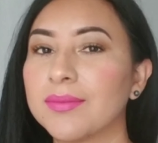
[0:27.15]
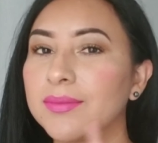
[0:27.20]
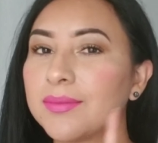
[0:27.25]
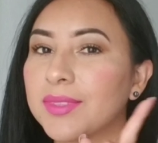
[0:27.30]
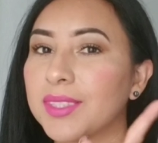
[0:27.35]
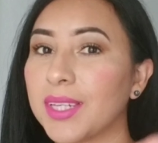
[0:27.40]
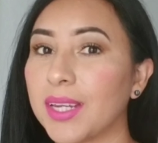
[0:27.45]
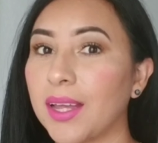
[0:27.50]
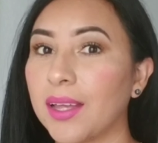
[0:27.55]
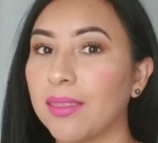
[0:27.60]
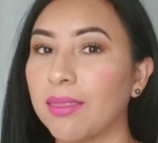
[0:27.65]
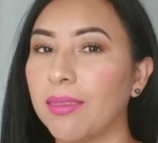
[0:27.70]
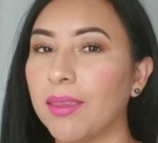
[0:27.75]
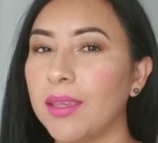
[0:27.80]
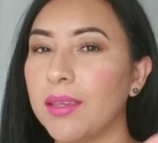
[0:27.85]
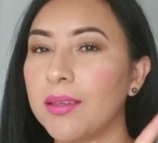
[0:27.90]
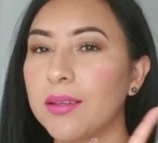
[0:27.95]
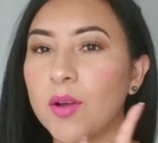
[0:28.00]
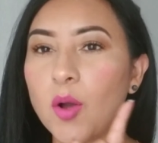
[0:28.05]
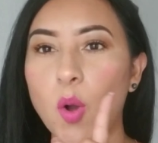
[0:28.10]
¿Será a
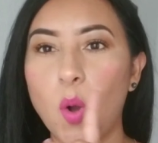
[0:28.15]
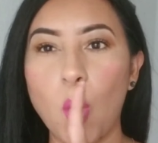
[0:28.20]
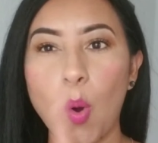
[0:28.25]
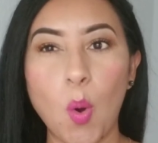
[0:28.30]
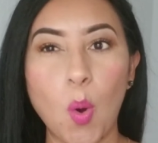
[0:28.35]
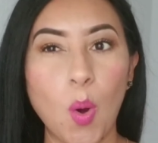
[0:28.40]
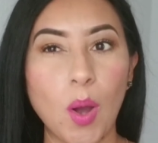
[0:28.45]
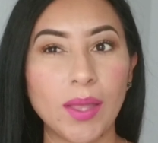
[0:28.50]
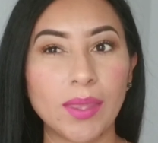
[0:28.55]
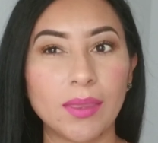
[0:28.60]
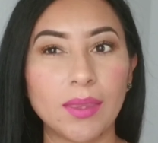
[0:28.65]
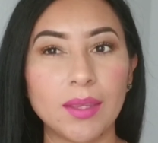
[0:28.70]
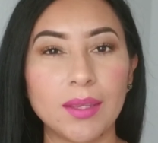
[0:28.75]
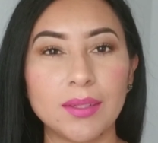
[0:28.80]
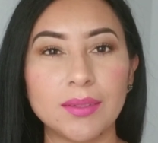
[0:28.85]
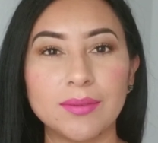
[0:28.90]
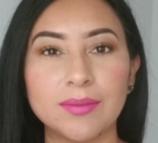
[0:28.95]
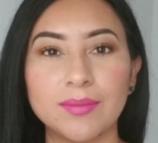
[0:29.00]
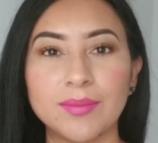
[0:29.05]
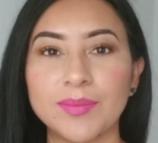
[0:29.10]
ti o a ti?
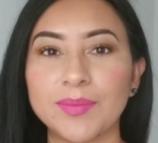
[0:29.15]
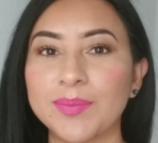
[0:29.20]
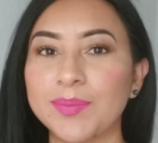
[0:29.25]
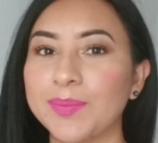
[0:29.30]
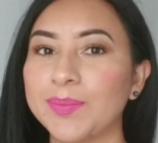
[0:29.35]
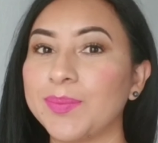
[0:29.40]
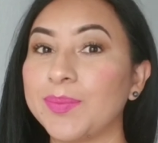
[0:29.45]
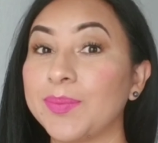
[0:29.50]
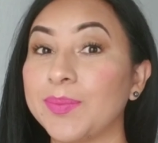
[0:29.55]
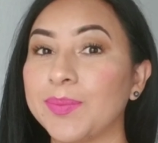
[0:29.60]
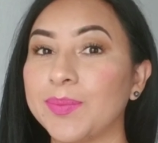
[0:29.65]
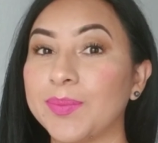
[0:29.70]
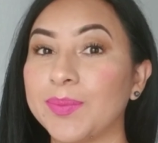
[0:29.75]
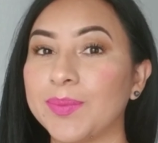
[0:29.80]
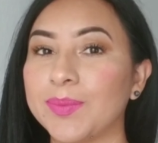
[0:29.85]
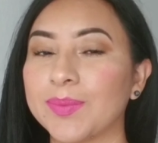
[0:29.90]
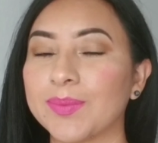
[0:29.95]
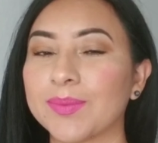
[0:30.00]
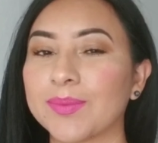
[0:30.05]
Hmm